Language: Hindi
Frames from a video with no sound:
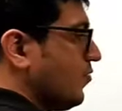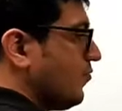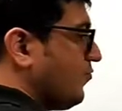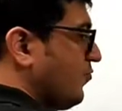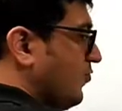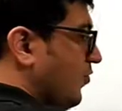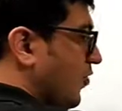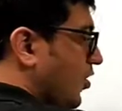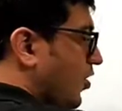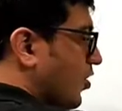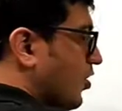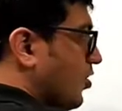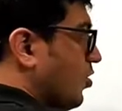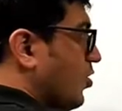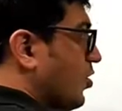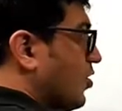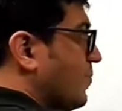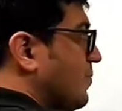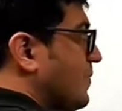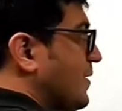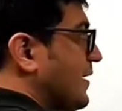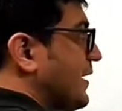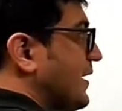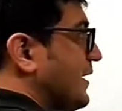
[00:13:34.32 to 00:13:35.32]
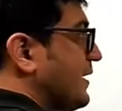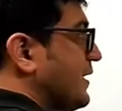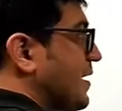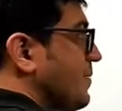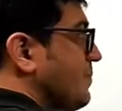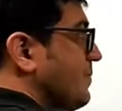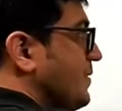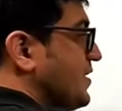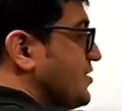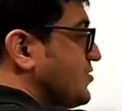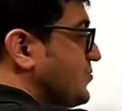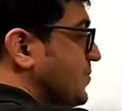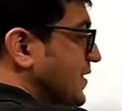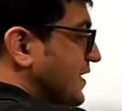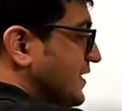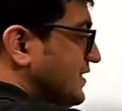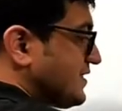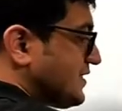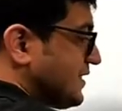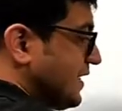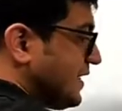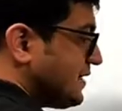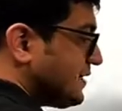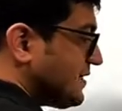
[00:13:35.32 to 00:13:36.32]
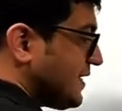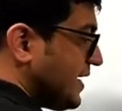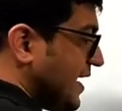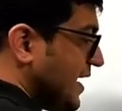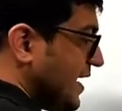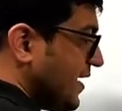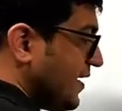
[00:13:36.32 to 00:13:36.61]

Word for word: वॉल और मिरर के बीच में डिस्टेंस है